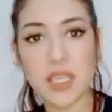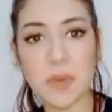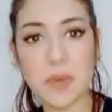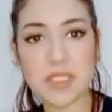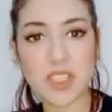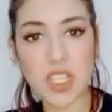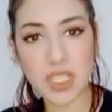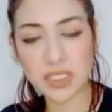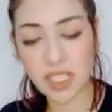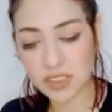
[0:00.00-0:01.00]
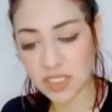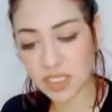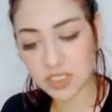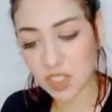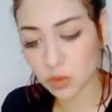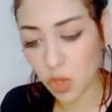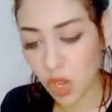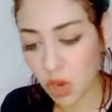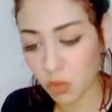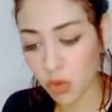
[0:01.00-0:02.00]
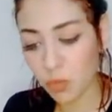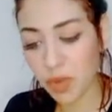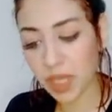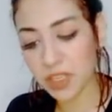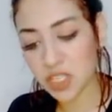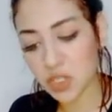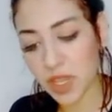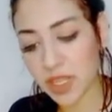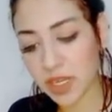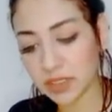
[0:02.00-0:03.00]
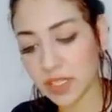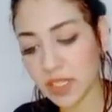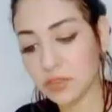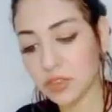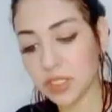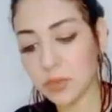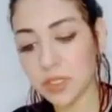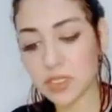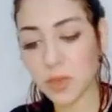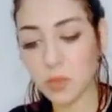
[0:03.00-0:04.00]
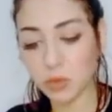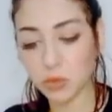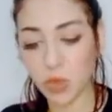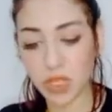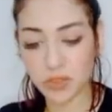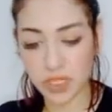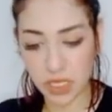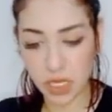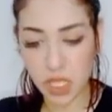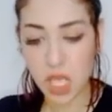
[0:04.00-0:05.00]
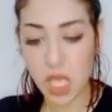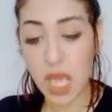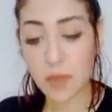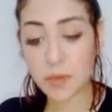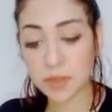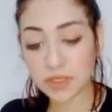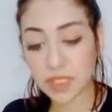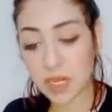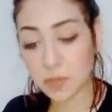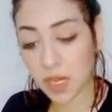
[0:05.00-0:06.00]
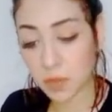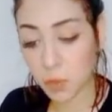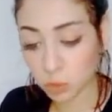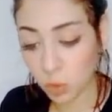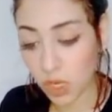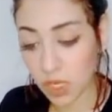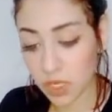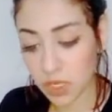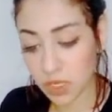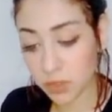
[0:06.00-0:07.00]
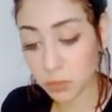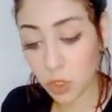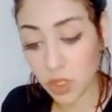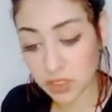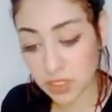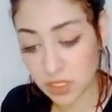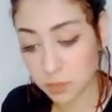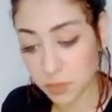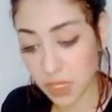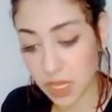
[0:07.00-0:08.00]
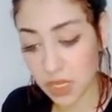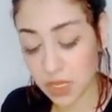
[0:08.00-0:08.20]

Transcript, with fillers: هي بس عشان ايه تهدئه الاوضاع وهم كان ماتش وهيرجع تاني فده بالنسبه لموضوع الفانيلا قبل ما اتكلم على موضوع آه، بيبو الخطيب